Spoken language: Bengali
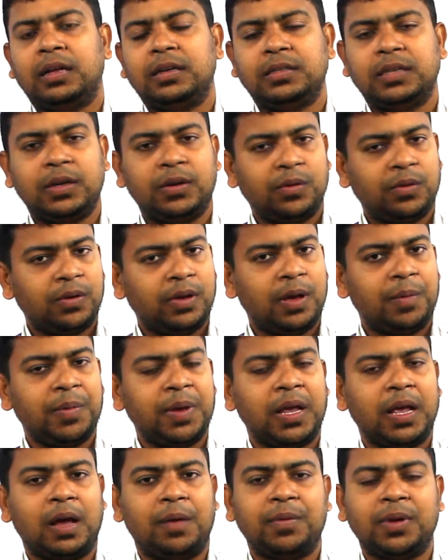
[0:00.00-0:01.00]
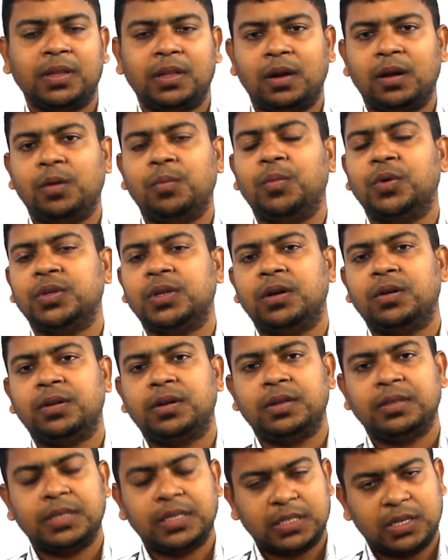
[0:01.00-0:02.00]
সেটুকুই আমি আপনাদের
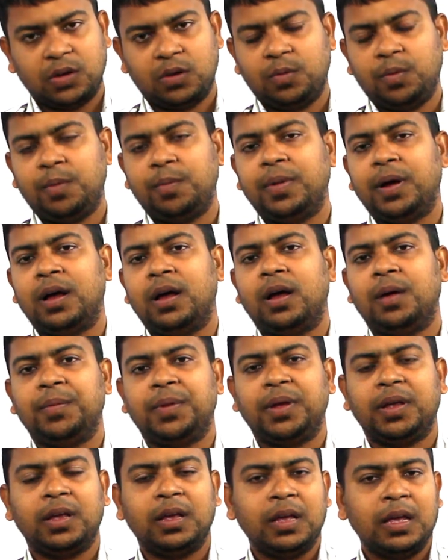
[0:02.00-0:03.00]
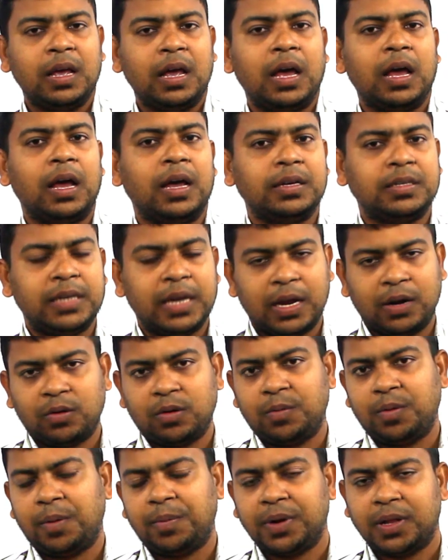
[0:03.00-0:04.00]
বোঝানোর চেষ্টা করব বা আমি শেয়ার
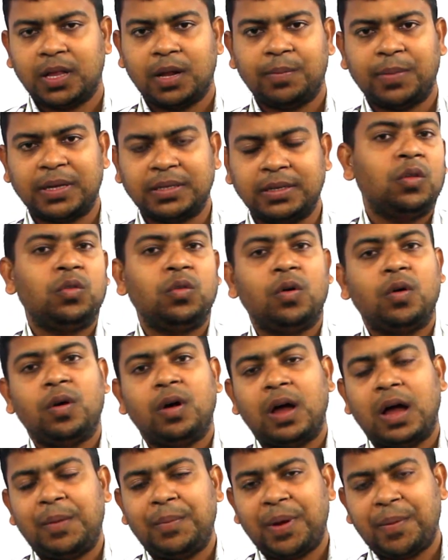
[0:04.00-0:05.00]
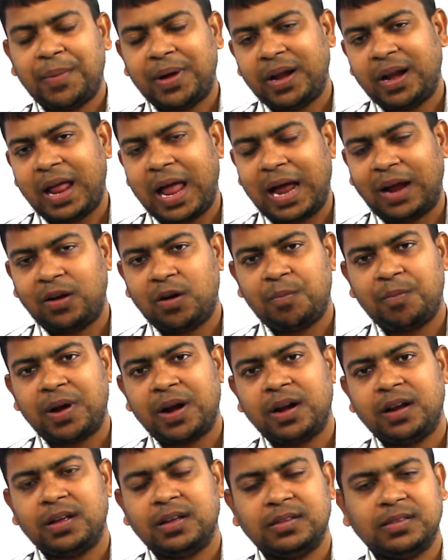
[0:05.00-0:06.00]
করব আপনাদের মাঝে তো আমি আমার এক
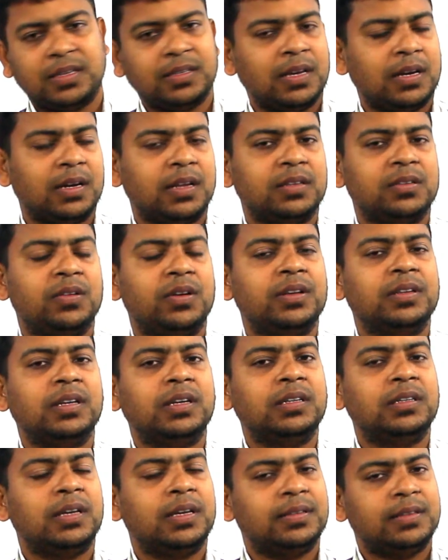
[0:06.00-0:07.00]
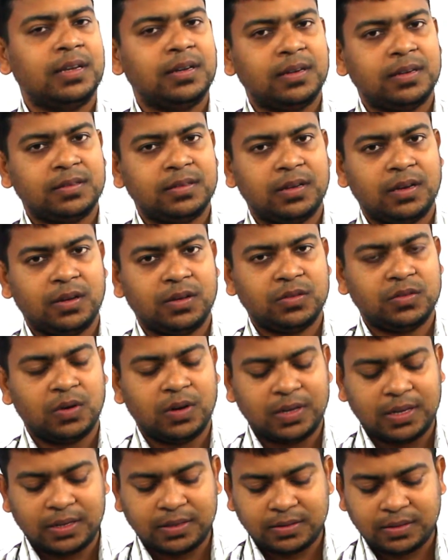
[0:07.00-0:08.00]
নম্বর যে সেন্টেন্স রয়েছে সেই সেন্টেন্সে
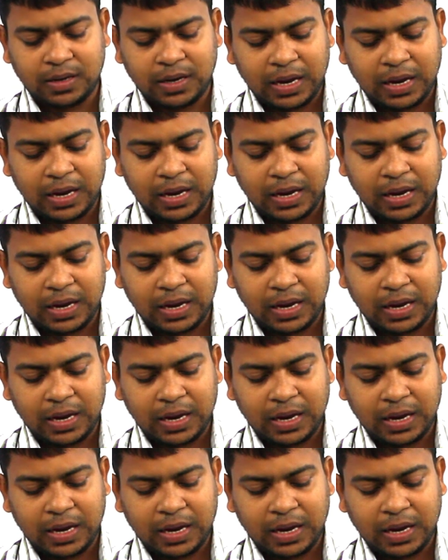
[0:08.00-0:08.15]
চলে যাচ্ছি